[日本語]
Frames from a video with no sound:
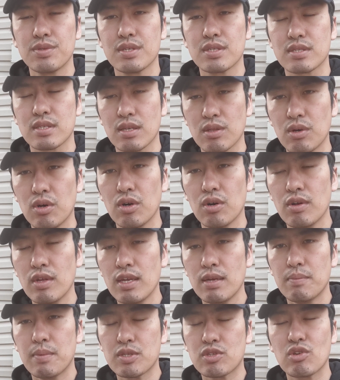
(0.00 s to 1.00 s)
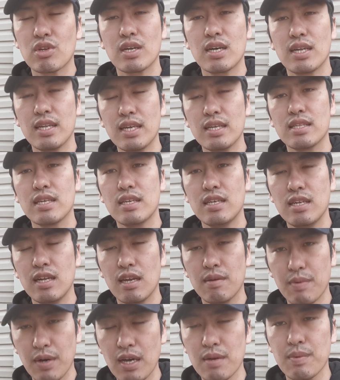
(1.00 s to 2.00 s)
うんですけど、まあ、それがねでき
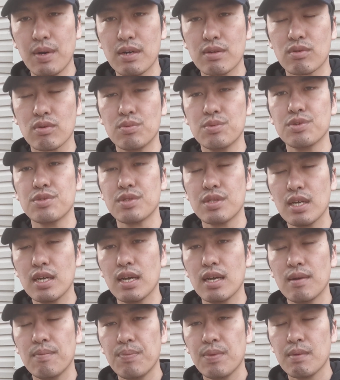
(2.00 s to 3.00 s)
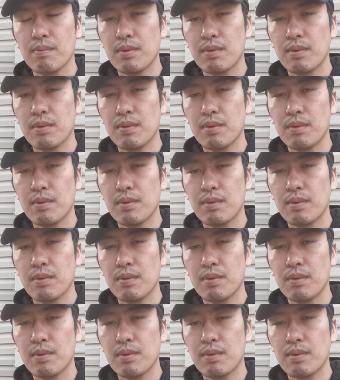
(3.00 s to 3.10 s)
ない場合もあると思うんで、